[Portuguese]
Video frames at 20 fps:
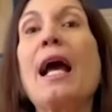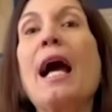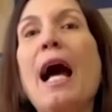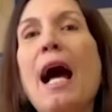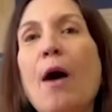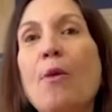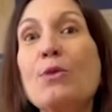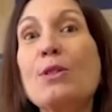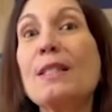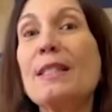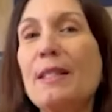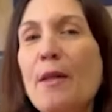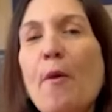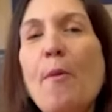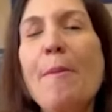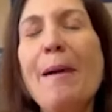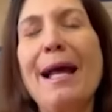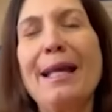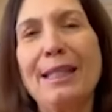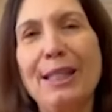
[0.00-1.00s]
ao seu
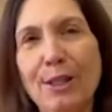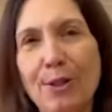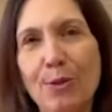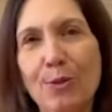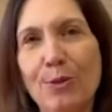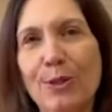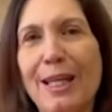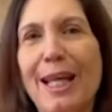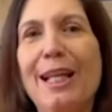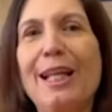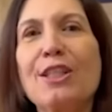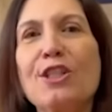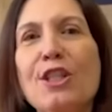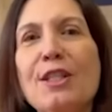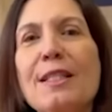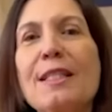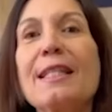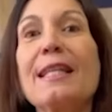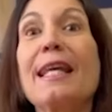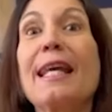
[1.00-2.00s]
marido, que ela
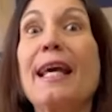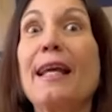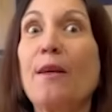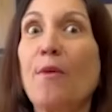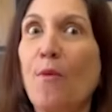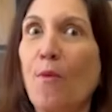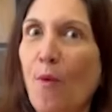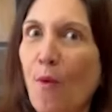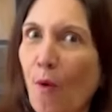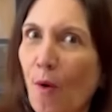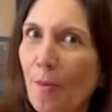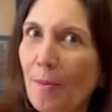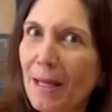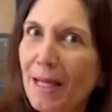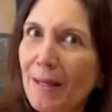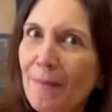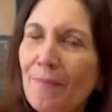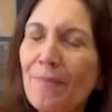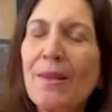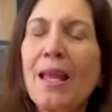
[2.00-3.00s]
disse que era um
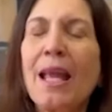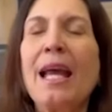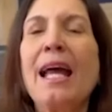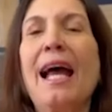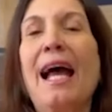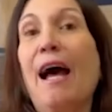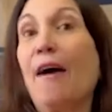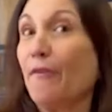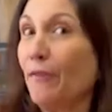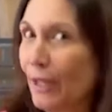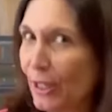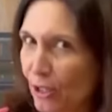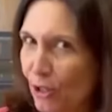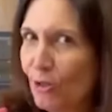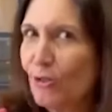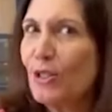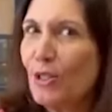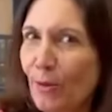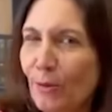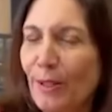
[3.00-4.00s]
homem à frente
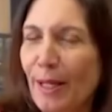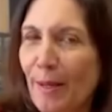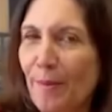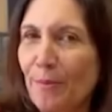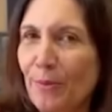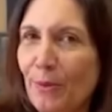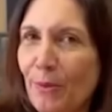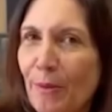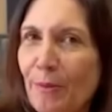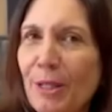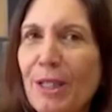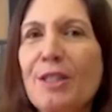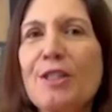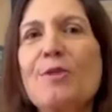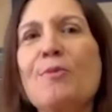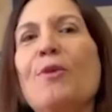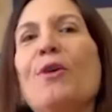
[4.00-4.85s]
do seu tempo, não é mesmo?